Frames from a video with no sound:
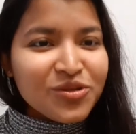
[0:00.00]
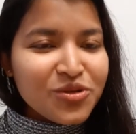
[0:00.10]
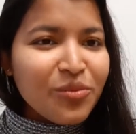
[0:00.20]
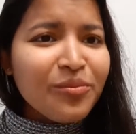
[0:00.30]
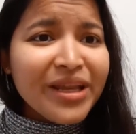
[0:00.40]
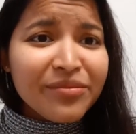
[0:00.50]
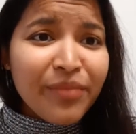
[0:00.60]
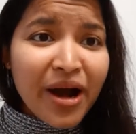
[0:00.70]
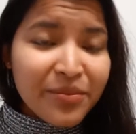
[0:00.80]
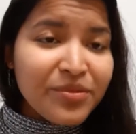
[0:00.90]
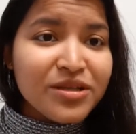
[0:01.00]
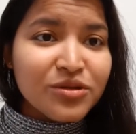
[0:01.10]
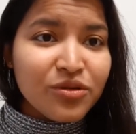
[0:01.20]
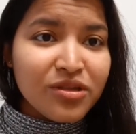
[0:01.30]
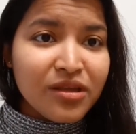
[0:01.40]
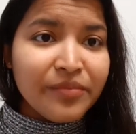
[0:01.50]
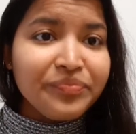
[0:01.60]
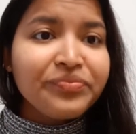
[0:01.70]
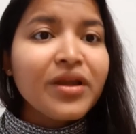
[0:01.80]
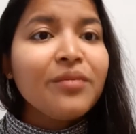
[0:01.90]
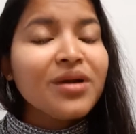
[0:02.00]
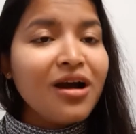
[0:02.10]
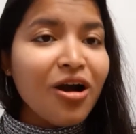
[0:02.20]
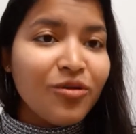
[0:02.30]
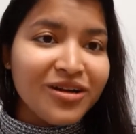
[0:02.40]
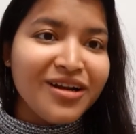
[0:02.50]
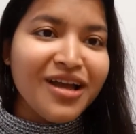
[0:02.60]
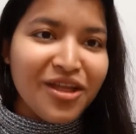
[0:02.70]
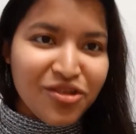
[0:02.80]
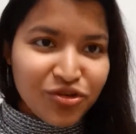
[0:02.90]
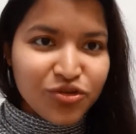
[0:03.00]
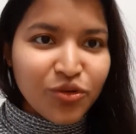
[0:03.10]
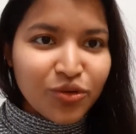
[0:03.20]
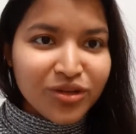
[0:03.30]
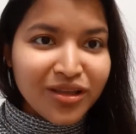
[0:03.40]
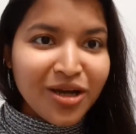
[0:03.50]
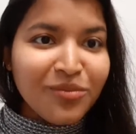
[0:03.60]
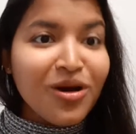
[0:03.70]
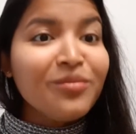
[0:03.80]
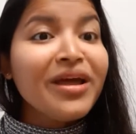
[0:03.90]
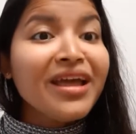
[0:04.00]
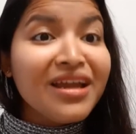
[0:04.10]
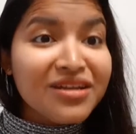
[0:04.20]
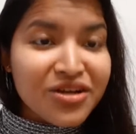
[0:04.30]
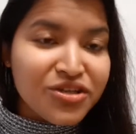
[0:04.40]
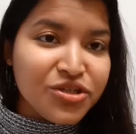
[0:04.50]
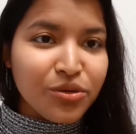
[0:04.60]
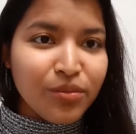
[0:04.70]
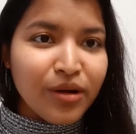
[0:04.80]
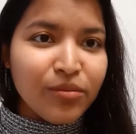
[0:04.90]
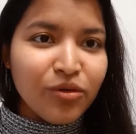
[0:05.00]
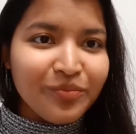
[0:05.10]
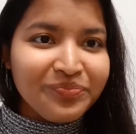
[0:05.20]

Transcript: সো মেন পারপাস হচ্ছে আমরা খাওয়াটা ডাইজেস্টও করতে থাকবো আমরা এনার্জিও পাবো